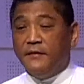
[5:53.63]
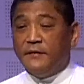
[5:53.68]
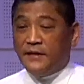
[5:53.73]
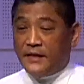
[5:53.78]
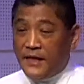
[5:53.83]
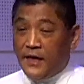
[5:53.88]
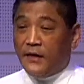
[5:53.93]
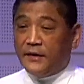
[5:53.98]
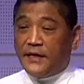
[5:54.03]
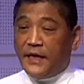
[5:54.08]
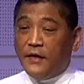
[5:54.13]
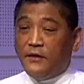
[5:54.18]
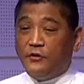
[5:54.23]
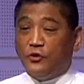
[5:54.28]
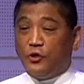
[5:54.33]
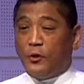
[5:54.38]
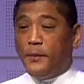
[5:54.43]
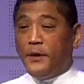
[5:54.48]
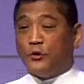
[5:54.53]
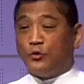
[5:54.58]
第二天
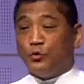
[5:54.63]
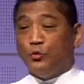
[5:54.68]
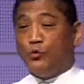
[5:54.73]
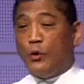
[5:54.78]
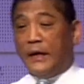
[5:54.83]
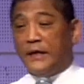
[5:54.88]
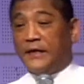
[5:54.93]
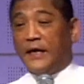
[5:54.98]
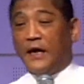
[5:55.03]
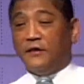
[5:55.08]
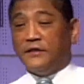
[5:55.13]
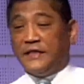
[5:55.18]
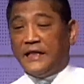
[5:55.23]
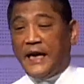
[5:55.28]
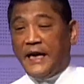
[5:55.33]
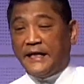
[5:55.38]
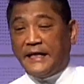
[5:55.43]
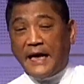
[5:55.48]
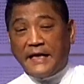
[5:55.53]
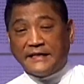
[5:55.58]
就被主管挑起
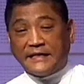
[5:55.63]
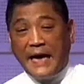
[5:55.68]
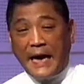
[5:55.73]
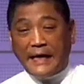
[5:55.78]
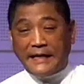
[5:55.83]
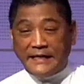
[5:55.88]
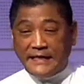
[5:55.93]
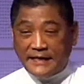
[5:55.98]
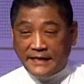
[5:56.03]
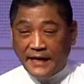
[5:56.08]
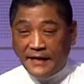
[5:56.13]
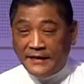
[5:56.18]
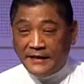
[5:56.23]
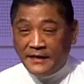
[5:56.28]
来当杂役了。